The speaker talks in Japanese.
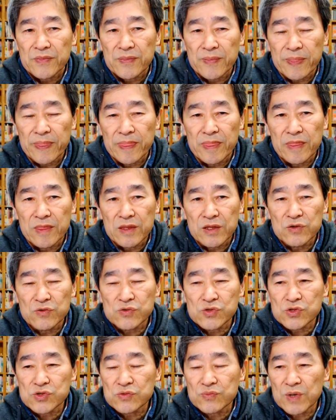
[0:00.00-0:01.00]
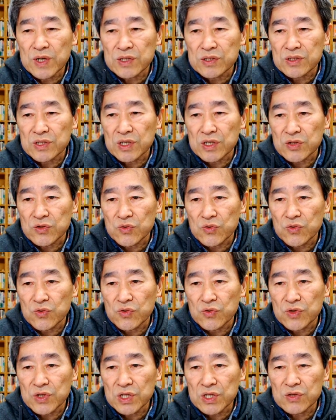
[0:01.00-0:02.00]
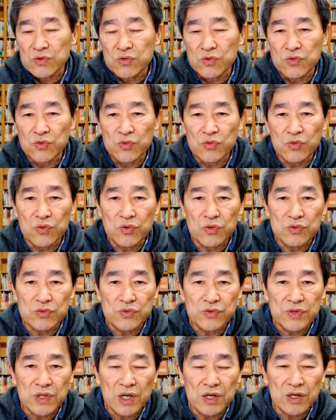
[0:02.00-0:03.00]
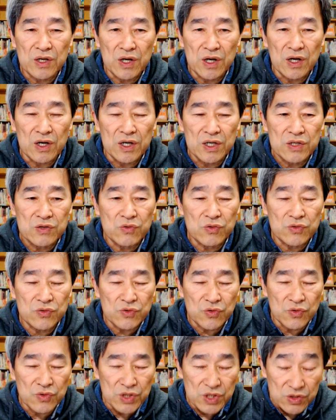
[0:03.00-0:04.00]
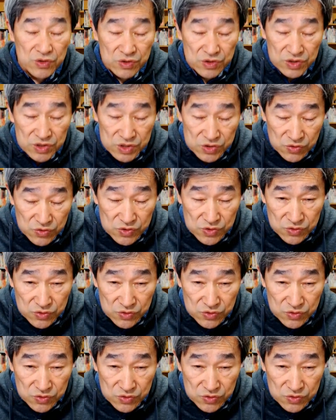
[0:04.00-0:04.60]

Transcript: うん、YouTuber ってあの1個の広告の単価1個の 1,